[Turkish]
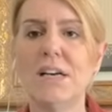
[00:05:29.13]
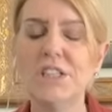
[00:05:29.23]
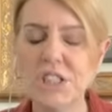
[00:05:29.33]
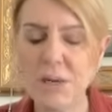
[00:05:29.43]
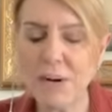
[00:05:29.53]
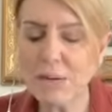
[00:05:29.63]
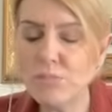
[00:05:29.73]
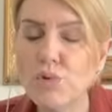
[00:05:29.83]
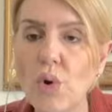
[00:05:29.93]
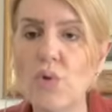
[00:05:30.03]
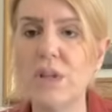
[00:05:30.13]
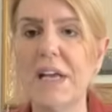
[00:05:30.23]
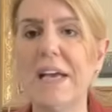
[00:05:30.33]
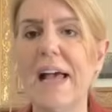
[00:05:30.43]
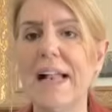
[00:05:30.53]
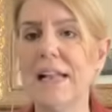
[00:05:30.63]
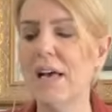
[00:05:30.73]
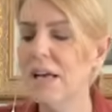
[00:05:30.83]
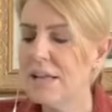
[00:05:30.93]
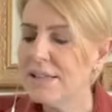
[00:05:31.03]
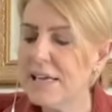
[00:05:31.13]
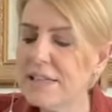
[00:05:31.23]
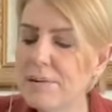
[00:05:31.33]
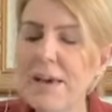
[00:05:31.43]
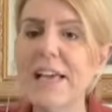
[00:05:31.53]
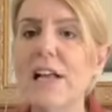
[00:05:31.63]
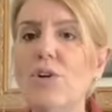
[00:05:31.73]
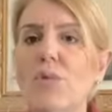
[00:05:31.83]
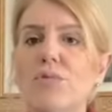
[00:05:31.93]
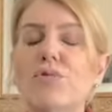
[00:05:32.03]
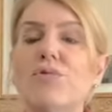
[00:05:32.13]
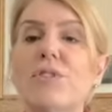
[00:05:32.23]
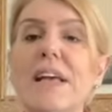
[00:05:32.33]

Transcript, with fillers: İşte bak bu noktaya geldi. Dediğime geliyor musunuz?